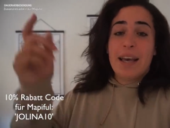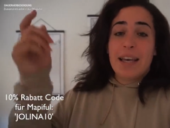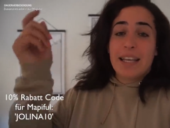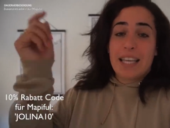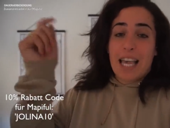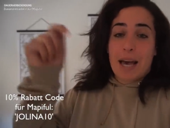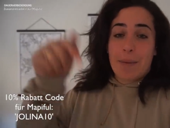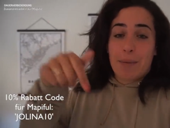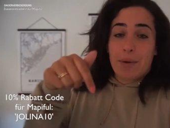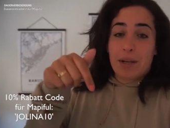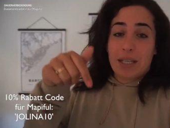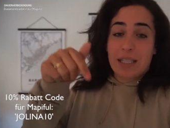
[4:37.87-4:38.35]

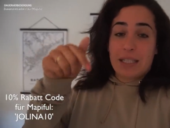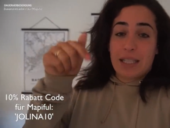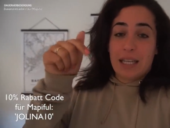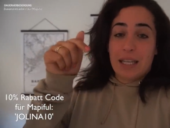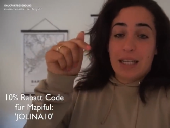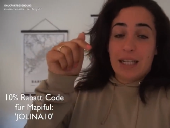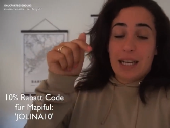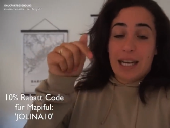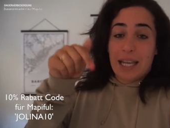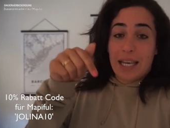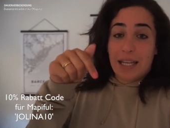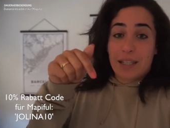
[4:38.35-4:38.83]
Ich habe euch
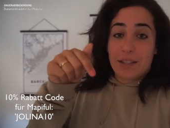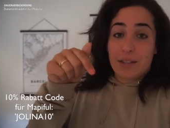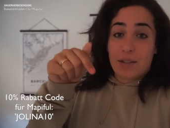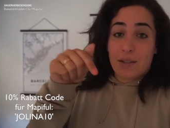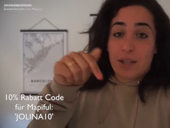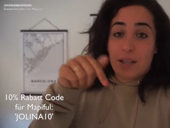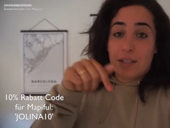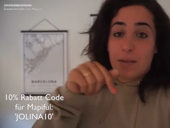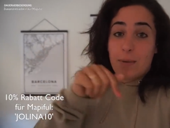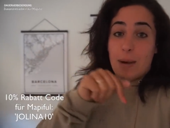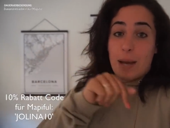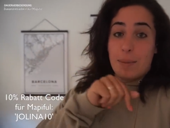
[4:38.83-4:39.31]
den Link
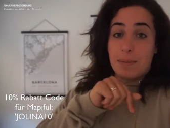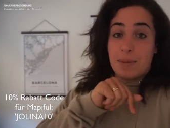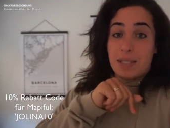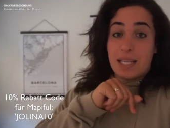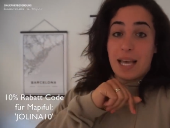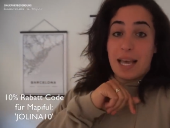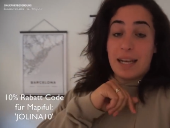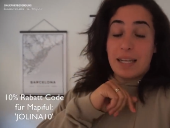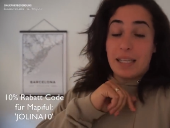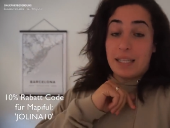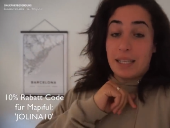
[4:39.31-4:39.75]
zur Website